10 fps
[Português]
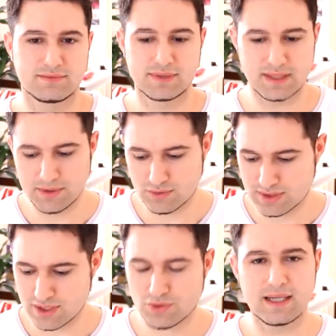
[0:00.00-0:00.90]
Manda a pessoa
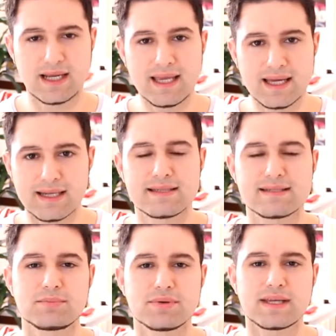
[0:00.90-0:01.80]
se ajoelhar e
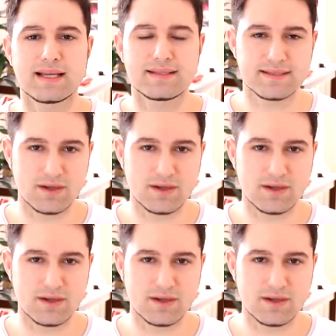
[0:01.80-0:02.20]
agradecer porque ela se